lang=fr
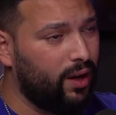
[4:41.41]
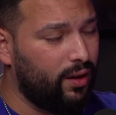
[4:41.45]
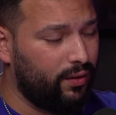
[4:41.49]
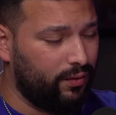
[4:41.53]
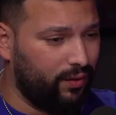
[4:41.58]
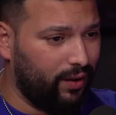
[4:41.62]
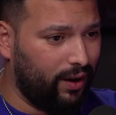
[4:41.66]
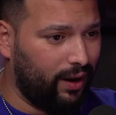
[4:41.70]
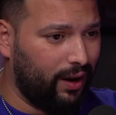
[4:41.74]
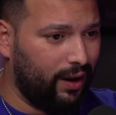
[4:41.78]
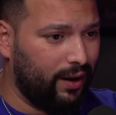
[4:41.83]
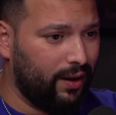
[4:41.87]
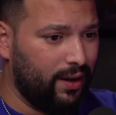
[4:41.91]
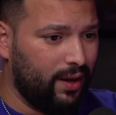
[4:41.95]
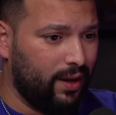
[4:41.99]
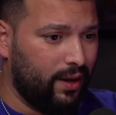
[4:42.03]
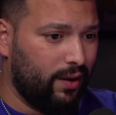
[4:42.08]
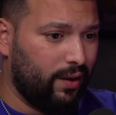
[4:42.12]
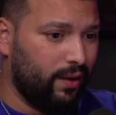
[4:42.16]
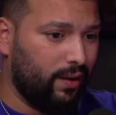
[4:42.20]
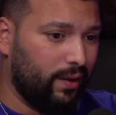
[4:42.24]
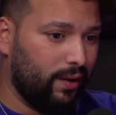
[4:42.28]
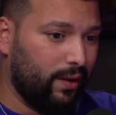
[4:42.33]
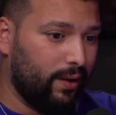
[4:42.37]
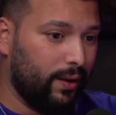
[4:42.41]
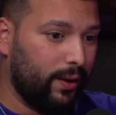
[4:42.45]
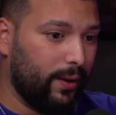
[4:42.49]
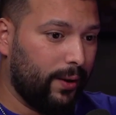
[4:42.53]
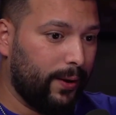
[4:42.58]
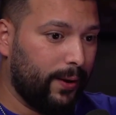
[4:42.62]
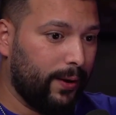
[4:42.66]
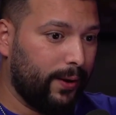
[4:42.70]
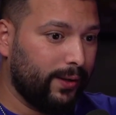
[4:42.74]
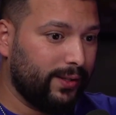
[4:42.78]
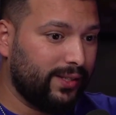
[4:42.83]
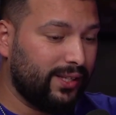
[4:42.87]
Voilà.
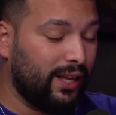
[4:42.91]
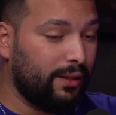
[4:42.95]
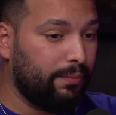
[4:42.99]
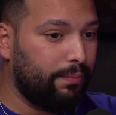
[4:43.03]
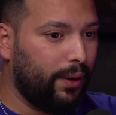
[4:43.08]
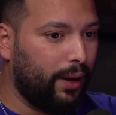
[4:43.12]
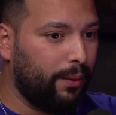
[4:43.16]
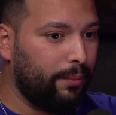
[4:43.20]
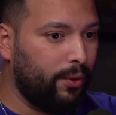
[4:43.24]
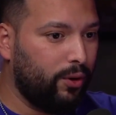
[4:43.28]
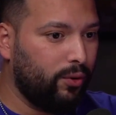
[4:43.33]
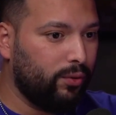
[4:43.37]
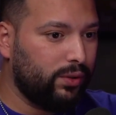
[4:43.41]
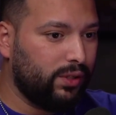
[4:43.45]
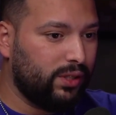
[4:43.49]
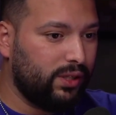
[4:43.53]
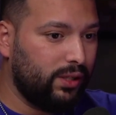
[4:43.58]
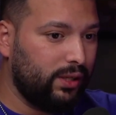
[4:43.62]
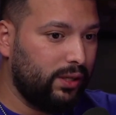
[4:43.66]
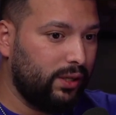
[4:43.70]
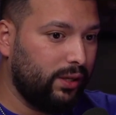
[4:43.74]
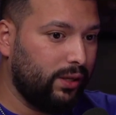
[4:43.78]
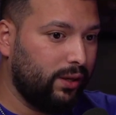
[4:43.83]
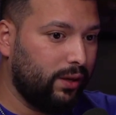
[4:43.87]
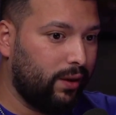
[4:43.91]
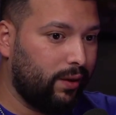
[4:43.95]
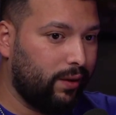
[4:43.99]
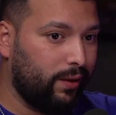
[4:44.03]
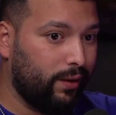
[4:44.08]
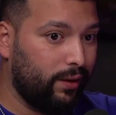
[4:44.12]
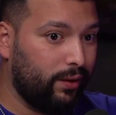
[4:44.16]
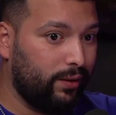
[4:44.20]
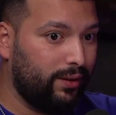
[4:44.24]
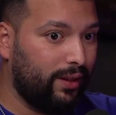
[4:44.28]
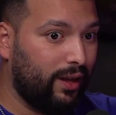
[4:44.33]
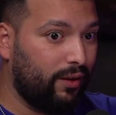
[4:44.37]
Euh, ça te permet aussi
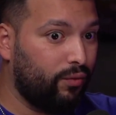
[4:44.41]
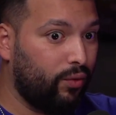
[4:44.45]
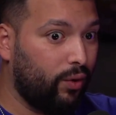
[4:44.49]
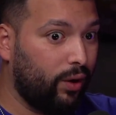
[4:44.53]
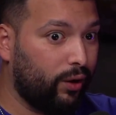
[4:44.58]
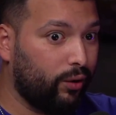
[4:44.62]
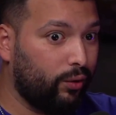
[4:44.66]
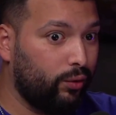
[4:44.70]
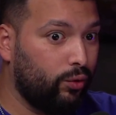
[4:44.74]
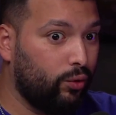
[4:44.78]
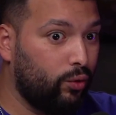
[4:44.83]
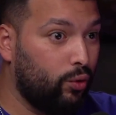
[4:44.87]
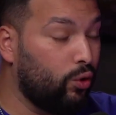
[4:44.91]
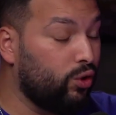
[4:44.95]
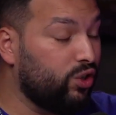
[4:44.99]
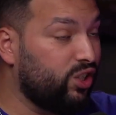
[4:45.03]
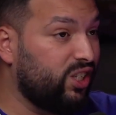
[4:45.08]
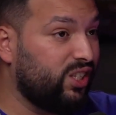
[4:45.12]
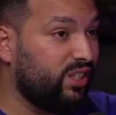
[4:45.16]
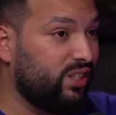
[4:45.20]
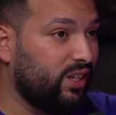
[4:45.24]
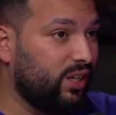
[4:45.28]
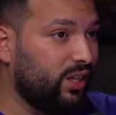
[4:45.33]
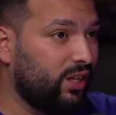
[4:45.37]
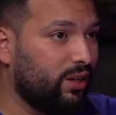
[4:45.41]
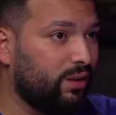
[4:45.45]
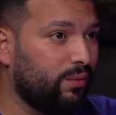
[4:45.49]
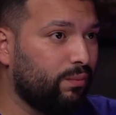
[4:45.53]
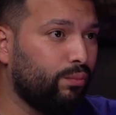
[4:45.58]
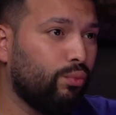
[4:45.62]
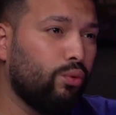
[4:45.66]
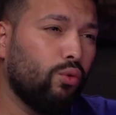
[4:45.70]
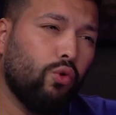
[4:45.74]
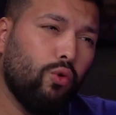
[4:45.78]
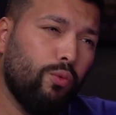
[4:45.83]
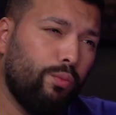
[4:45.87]
euh, d'avoir une logistique
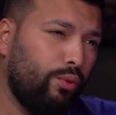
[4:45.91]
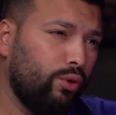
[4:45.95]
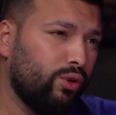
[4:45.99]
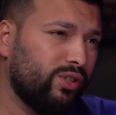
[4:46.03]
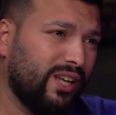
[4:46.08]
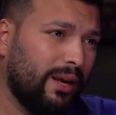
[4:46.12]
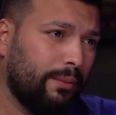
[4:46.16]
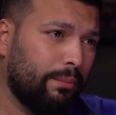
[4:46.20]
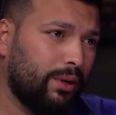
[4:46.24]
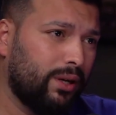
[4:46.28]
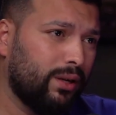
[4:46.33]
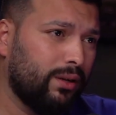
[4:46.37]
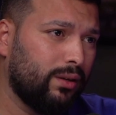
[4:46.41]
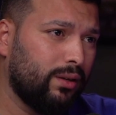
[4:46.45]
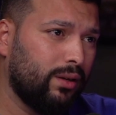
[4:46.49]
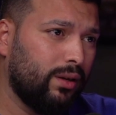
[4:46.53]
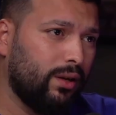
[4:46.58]
beaucoup plus simple.